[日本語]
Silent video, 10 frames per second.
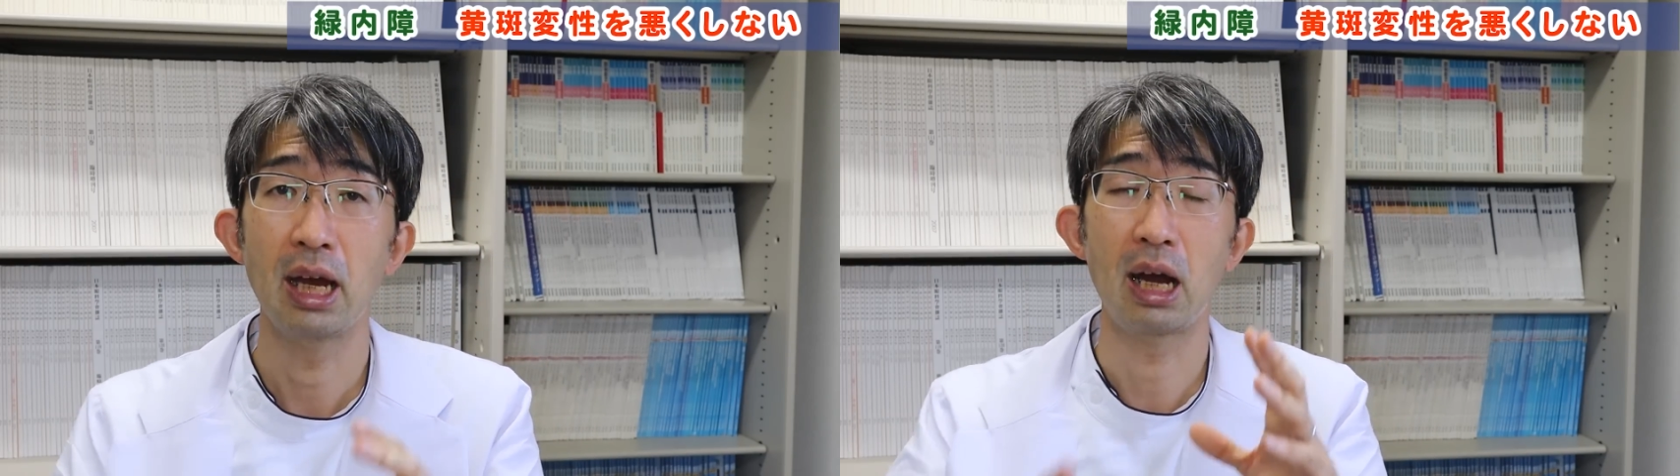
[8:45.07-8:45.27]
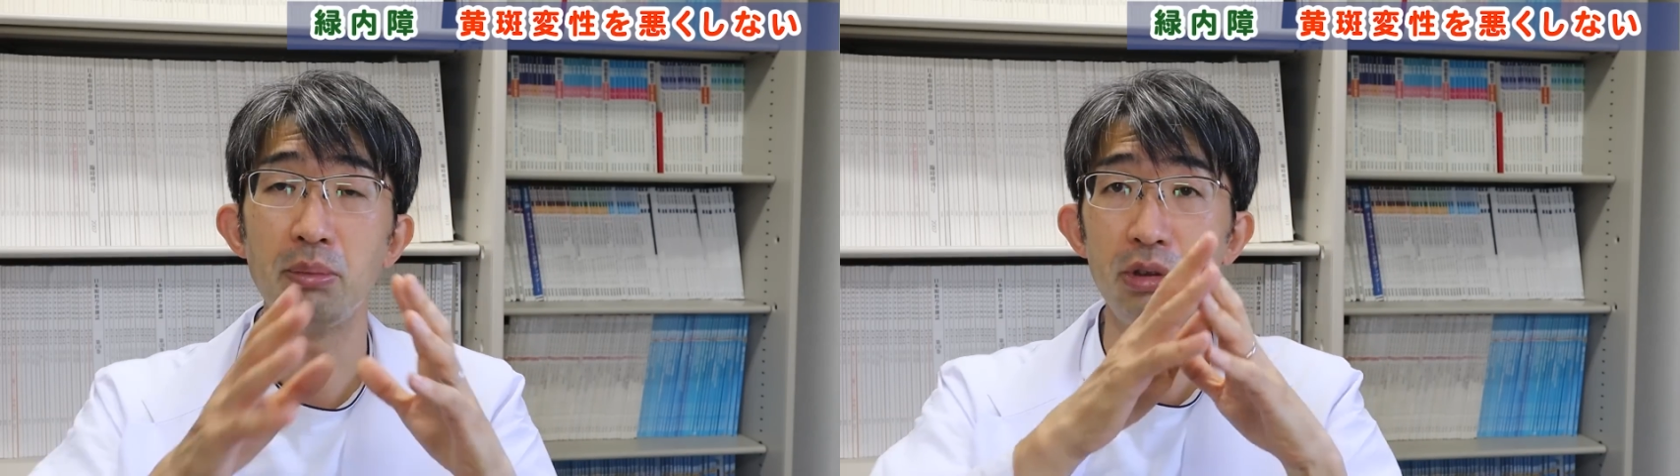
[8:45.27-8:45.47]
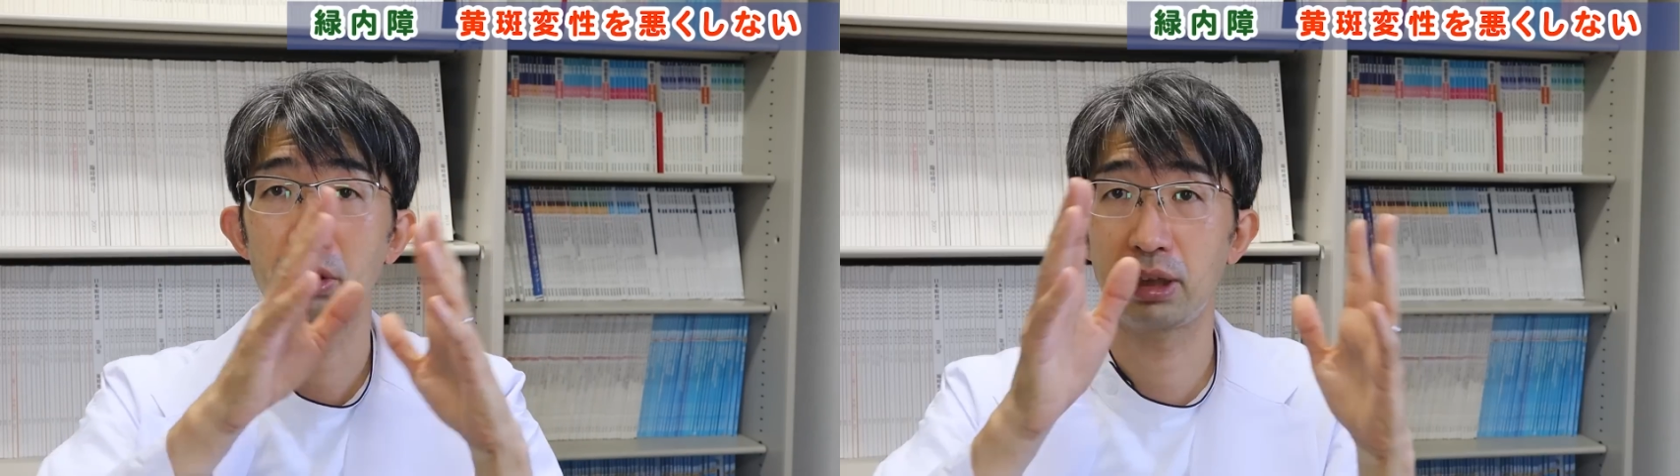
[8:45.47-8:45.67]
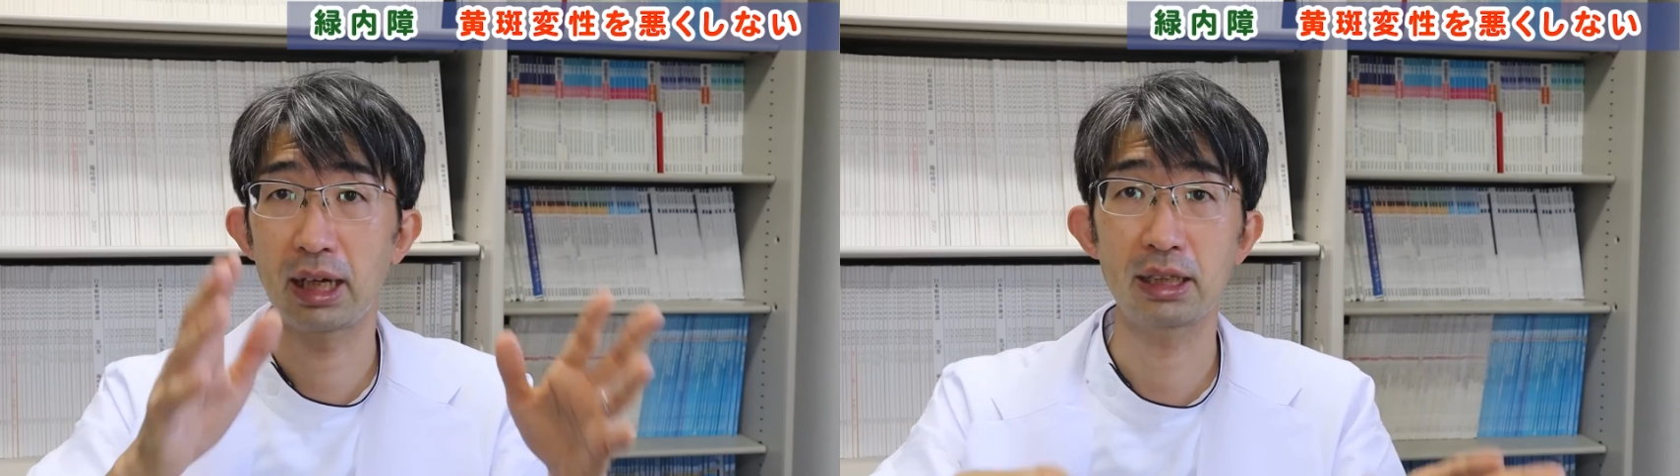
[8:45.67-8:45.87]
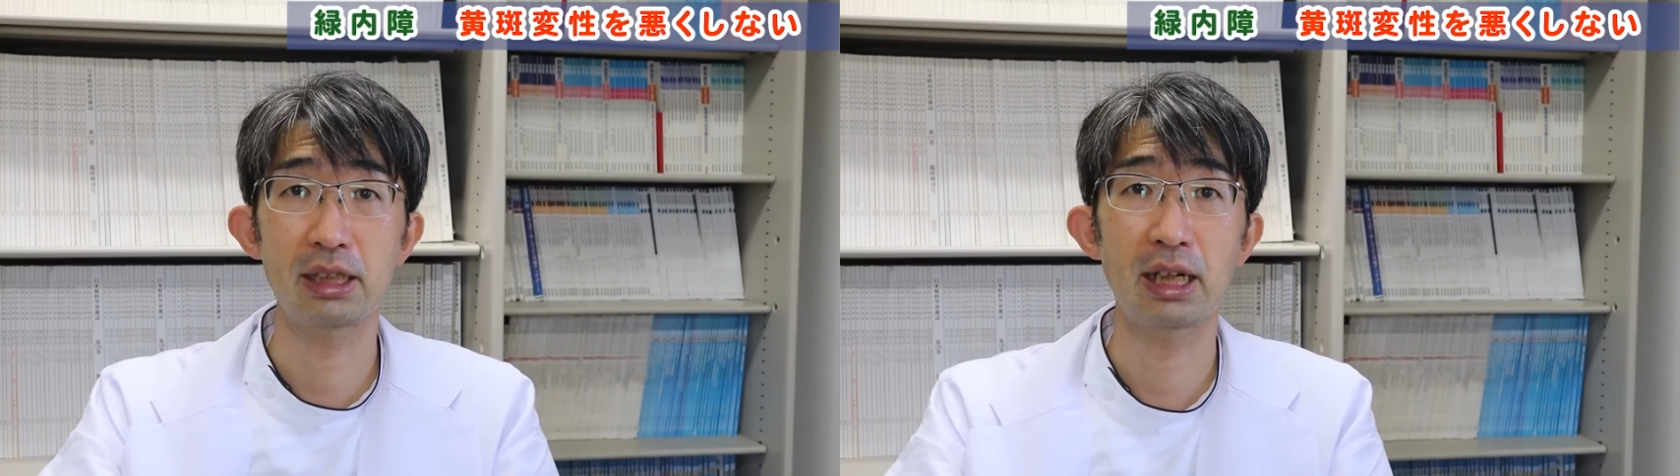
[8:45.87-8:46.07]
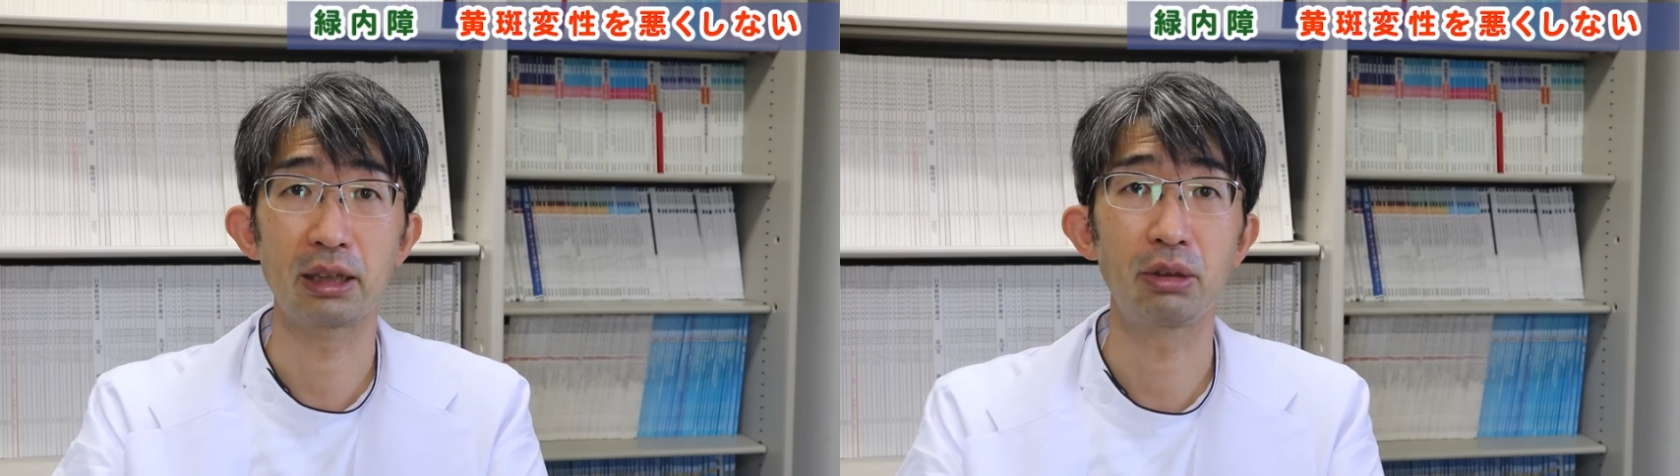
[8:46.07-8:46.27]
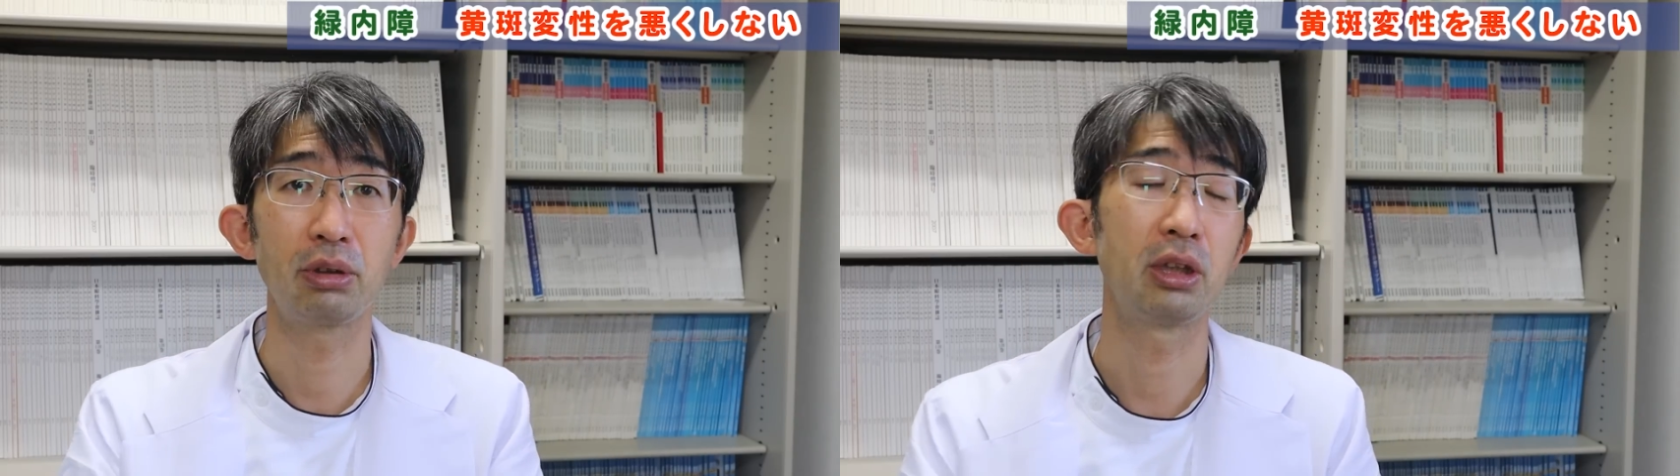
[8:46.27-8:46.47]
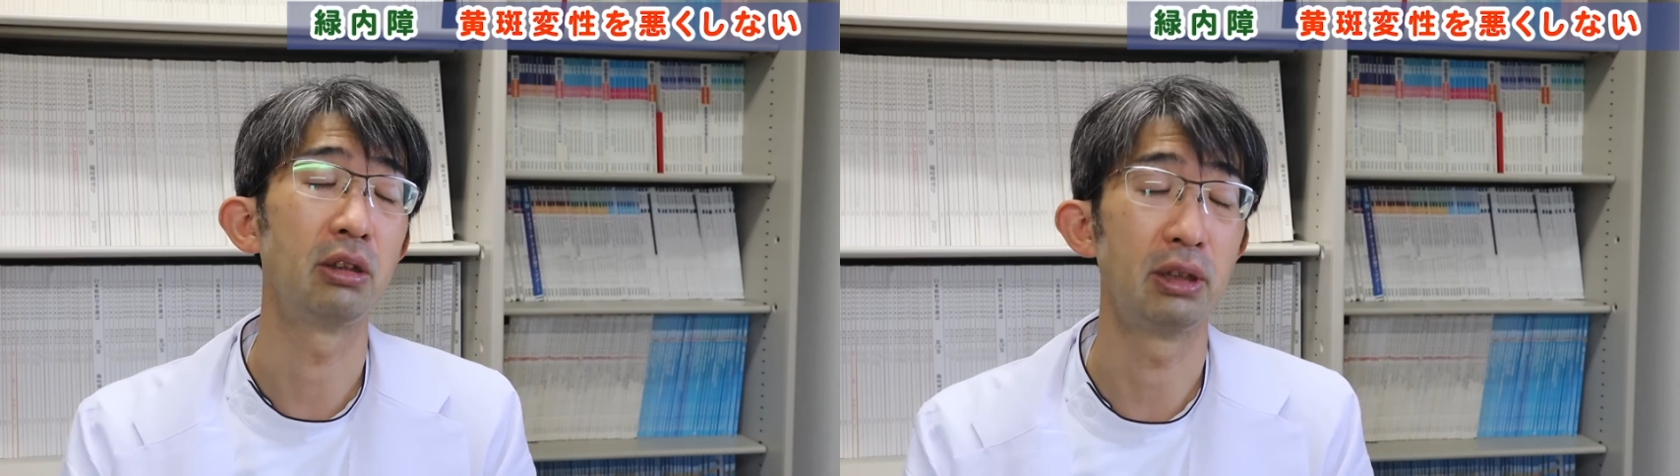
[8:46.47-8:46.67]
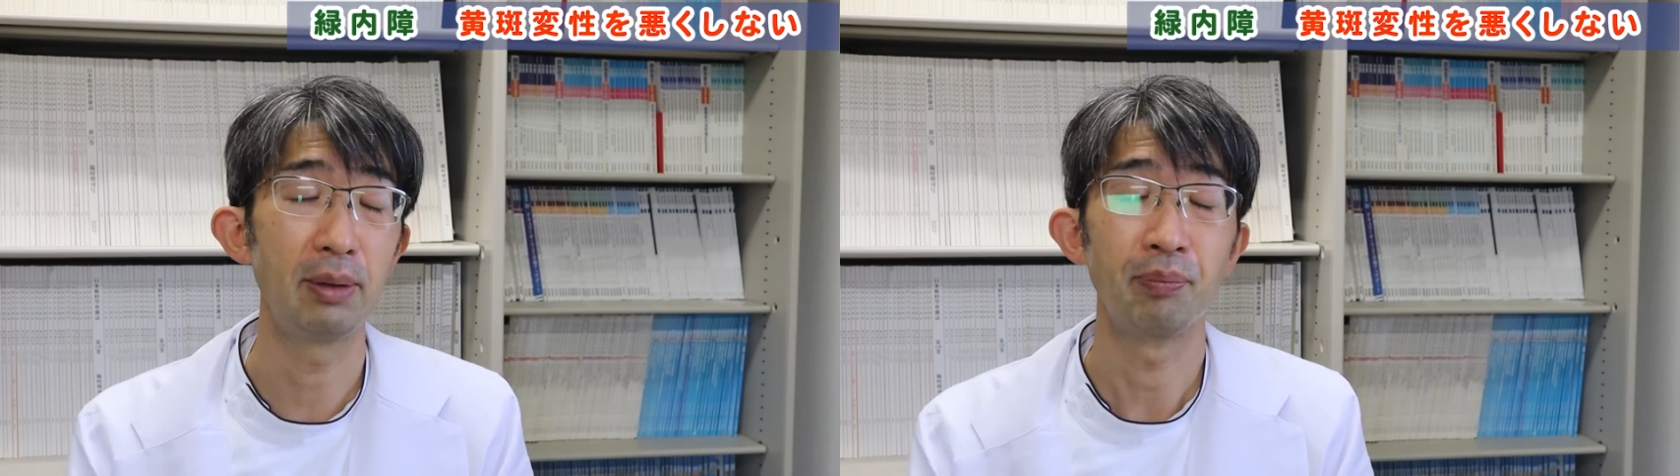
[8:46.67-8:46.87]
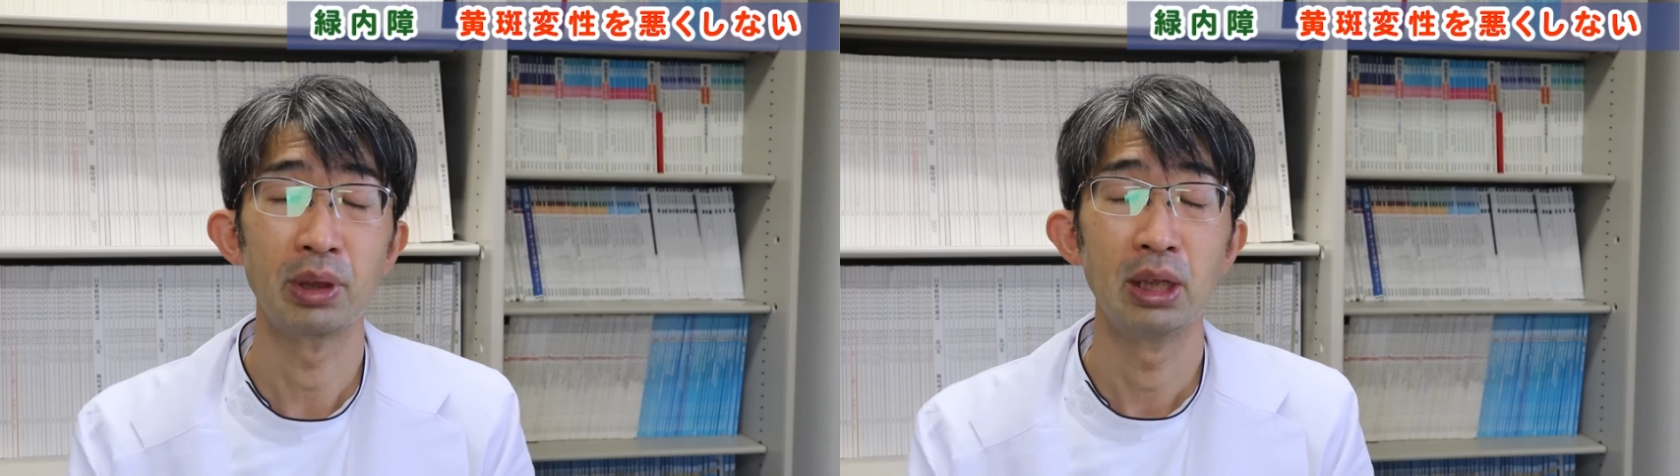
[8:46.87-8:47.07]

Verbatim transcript: アムスラーチャートっていうね、